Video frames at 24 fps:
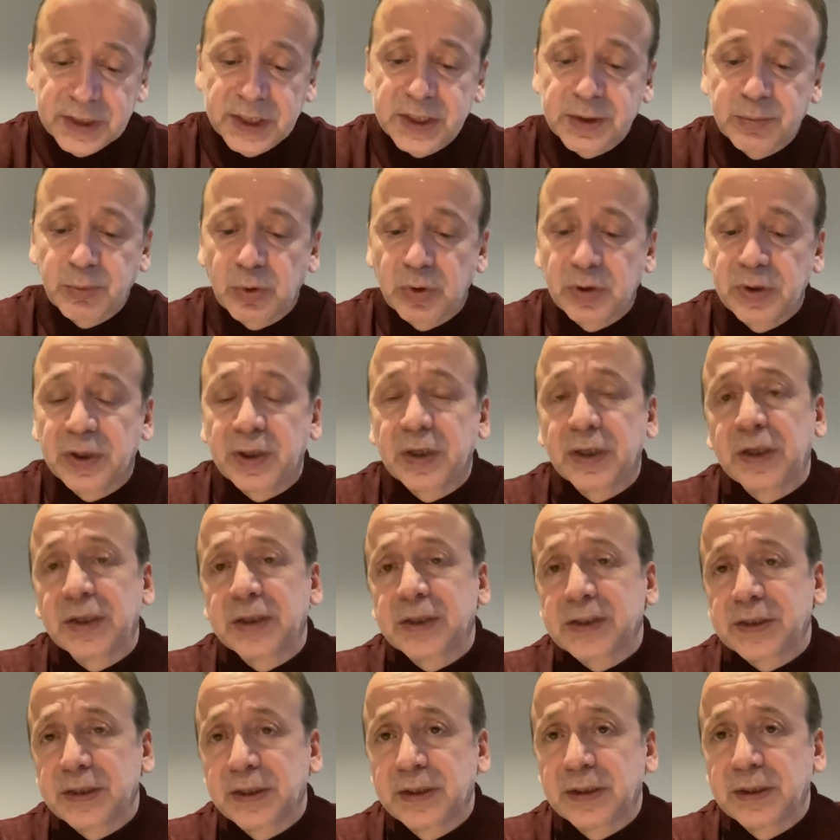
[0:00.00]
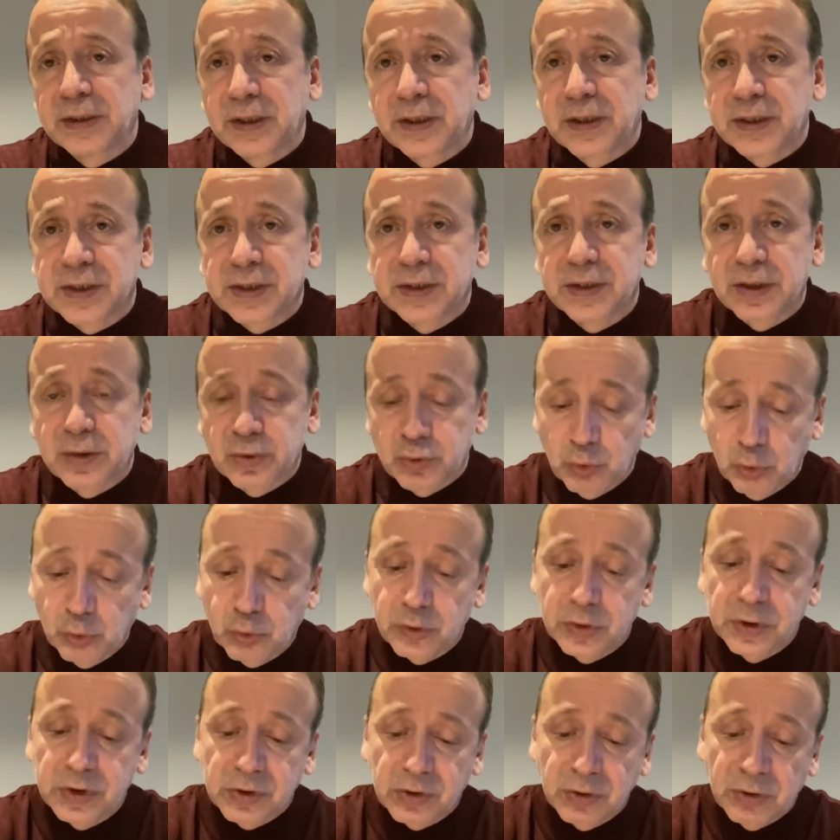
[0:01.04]
Spor'la Galatasaray'ın arasında soğuk
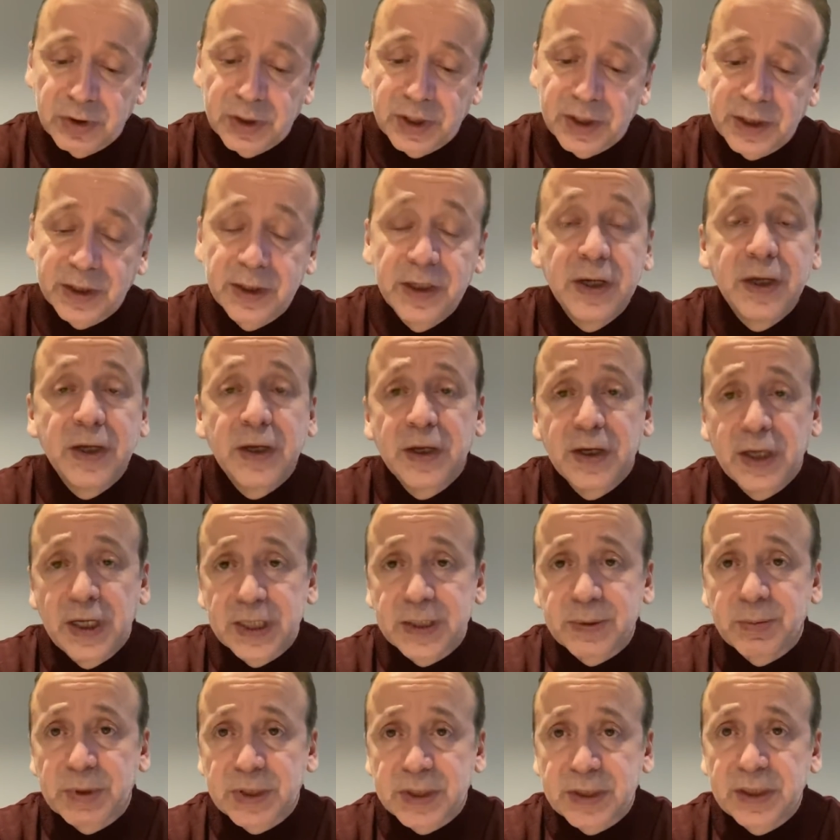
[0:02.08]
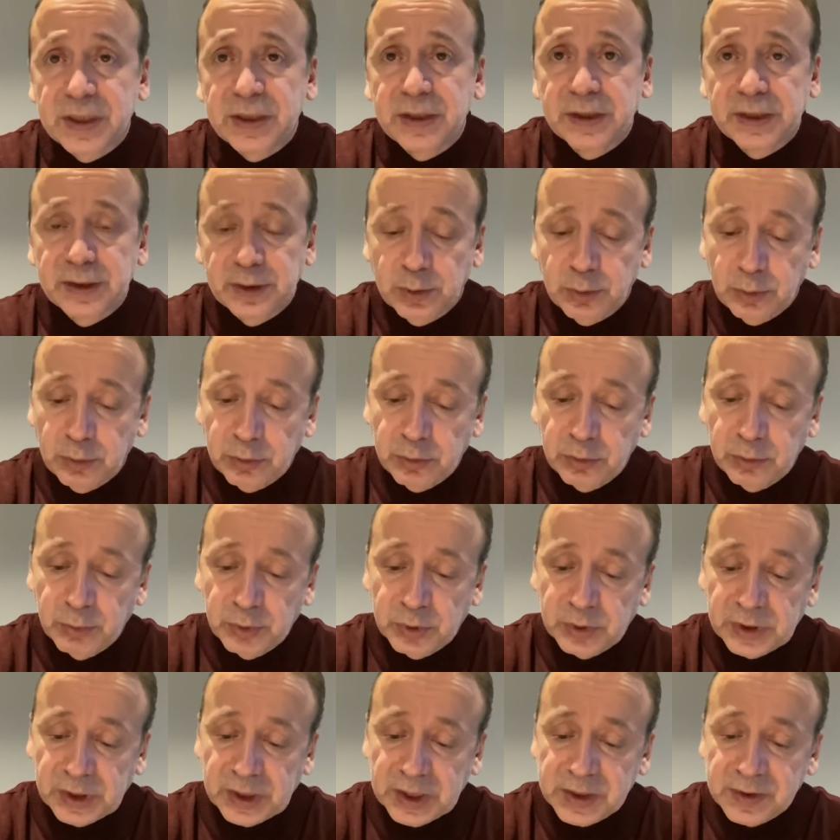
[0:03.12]
rüzgarların esmesine neden oldu bu
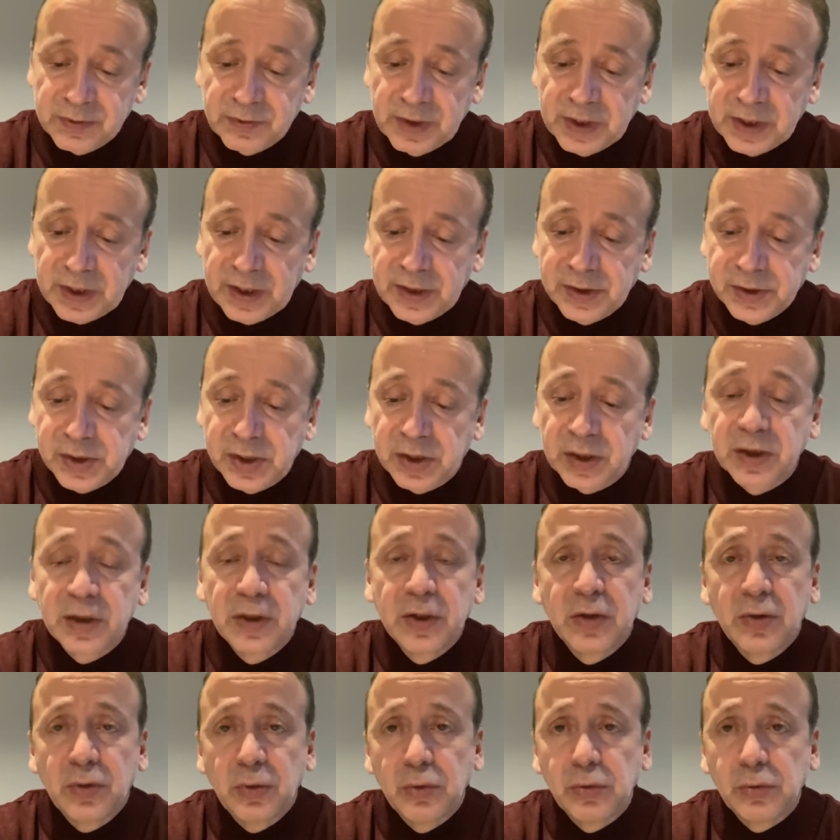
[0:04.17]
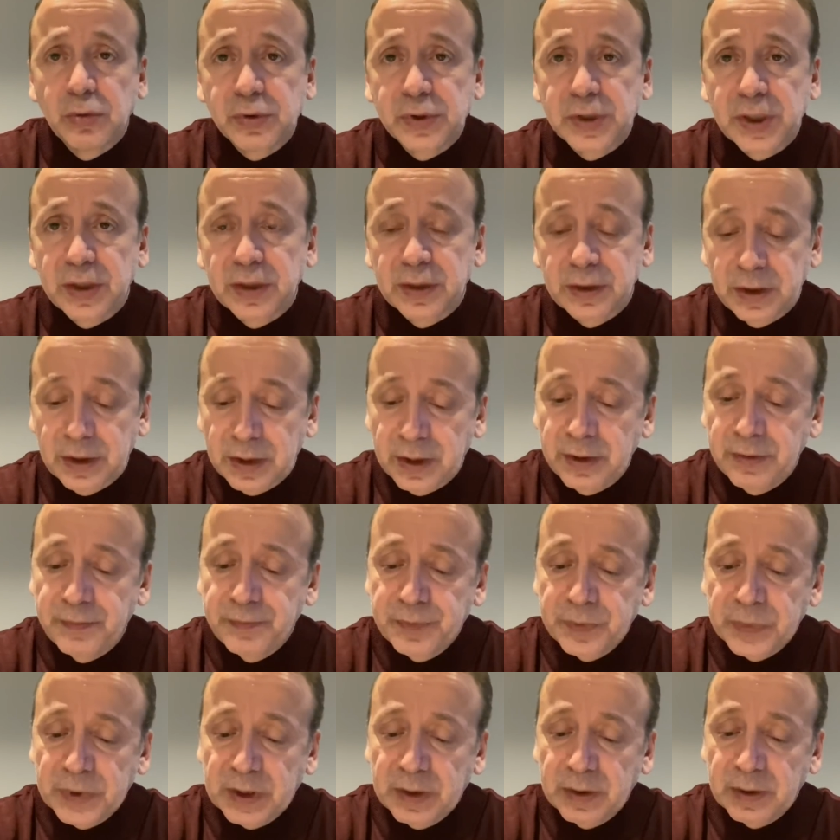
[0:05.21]
transfer. Ancak Oğulcan da
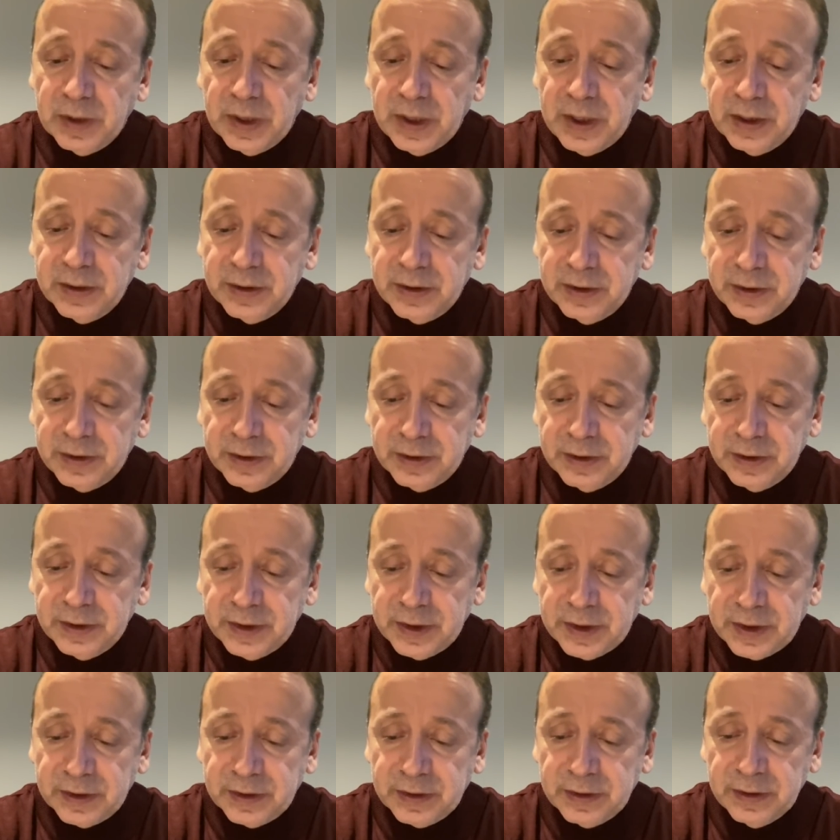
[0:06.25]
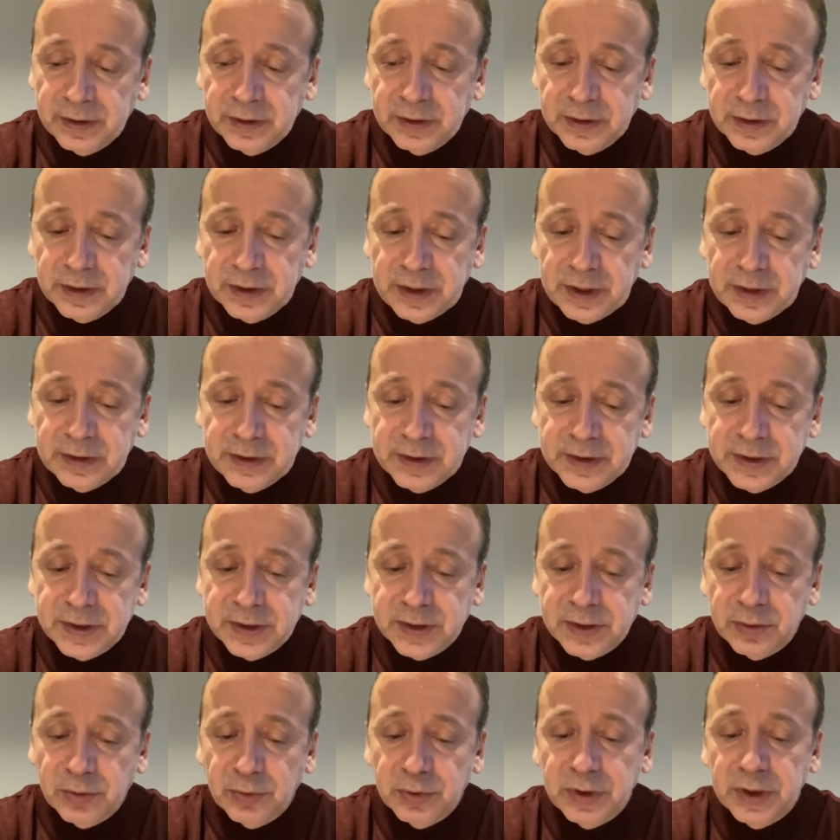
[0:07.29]
hayal kırıklığı yarattı. Kendisi
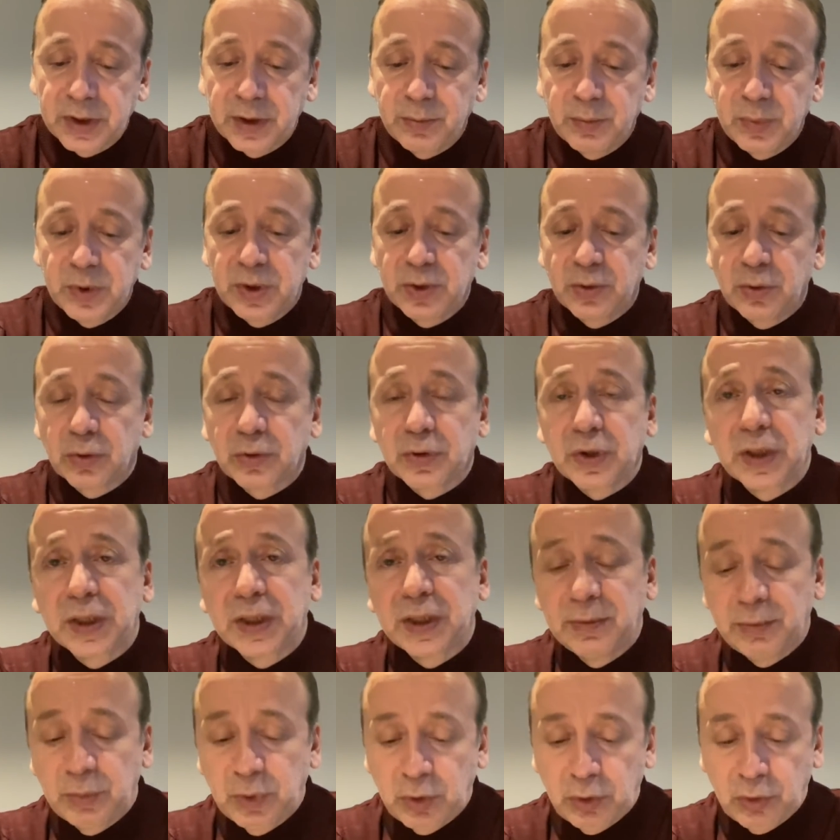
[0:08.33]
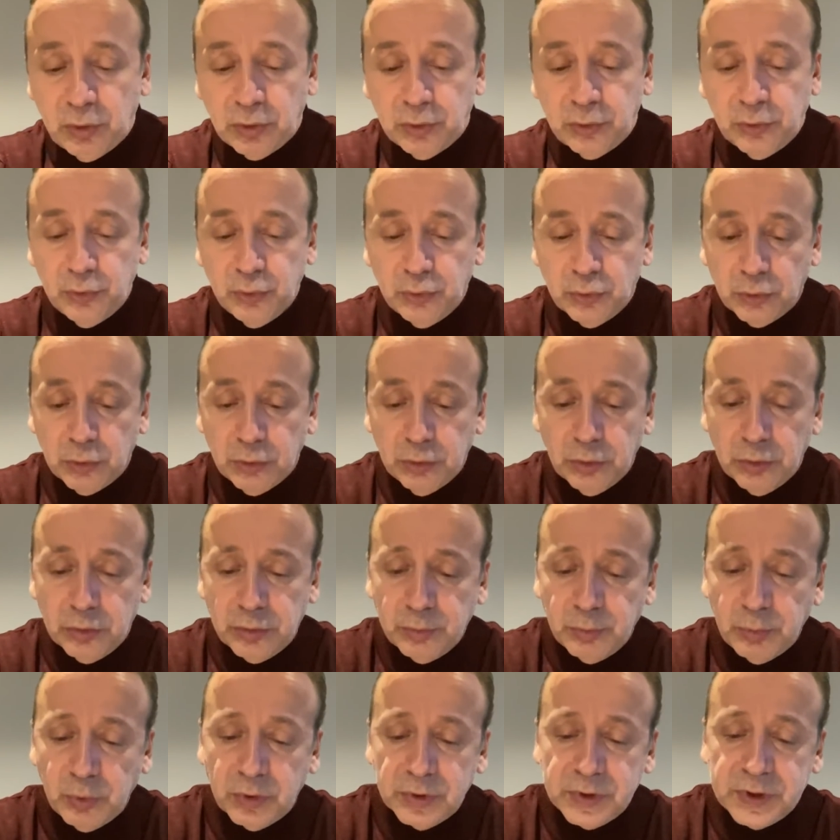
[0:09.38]
için ödenen 1.2 milyon
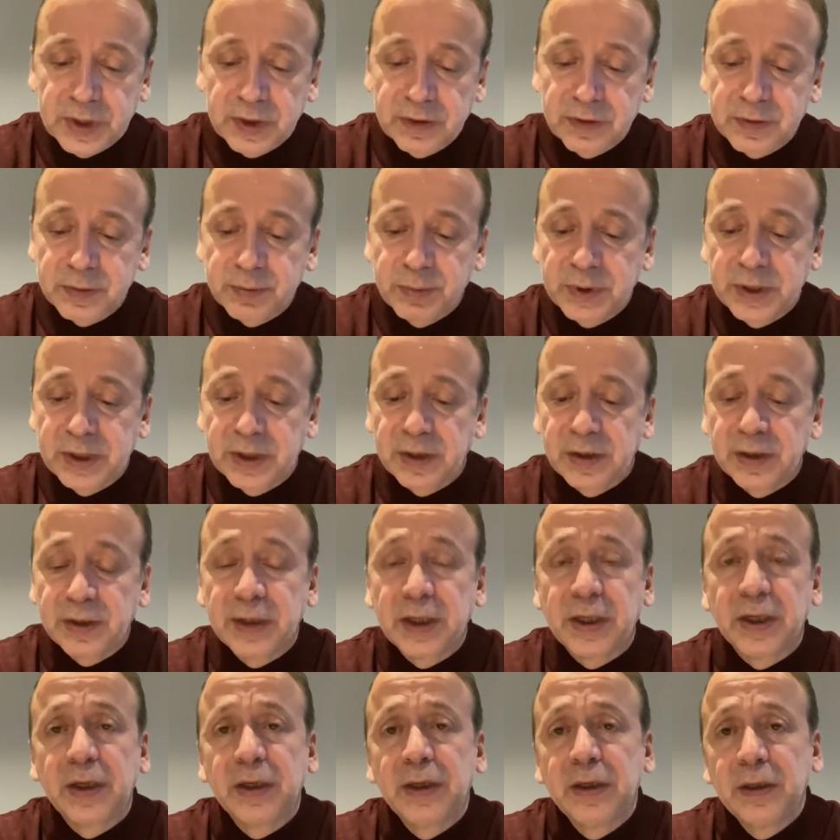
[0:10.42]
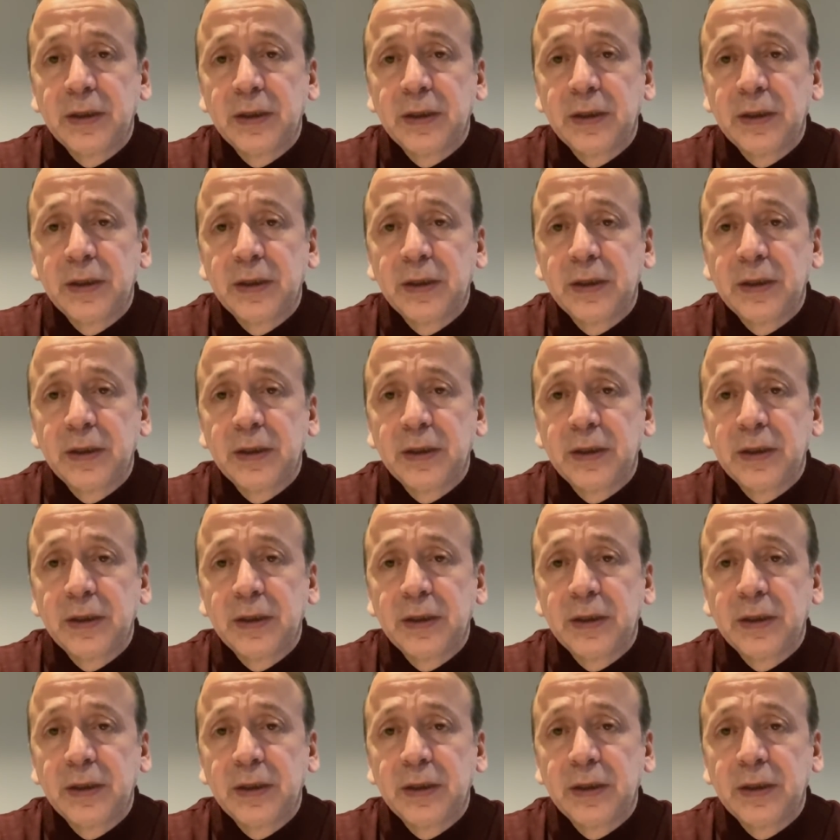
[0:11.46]
euroluk bonservis bedeli de